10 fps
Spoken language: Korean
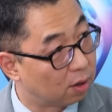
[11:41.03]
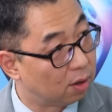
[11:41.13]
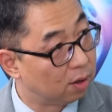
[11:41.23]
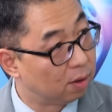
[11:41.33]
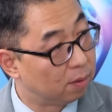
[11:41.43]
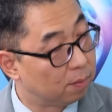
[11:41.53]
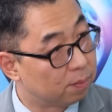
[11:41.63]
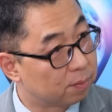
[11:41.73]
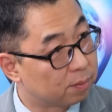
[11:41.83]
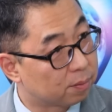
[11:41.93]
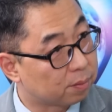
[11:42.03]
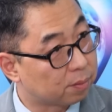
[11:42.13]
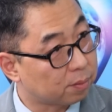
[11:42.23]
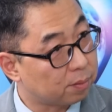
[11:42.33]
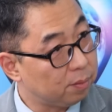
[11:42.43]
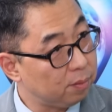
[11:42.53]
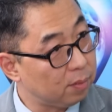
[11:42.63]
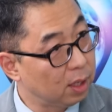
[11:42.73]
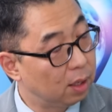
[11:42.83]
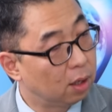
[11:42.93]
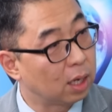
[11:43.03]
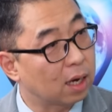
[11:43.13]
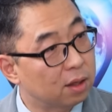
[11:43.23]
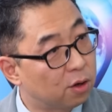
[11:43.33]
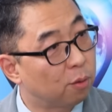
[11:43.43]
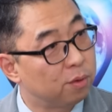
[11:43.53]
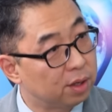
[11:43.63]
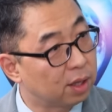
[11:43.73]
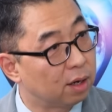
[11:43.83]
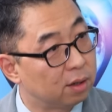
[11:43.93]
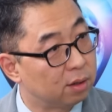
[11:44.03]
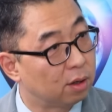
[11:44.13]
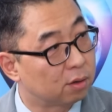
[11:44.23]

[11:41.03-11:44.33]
둘이 같이 그러니까. 가지는 못하네요, 이제 어, 약간 디커블링 되는 음.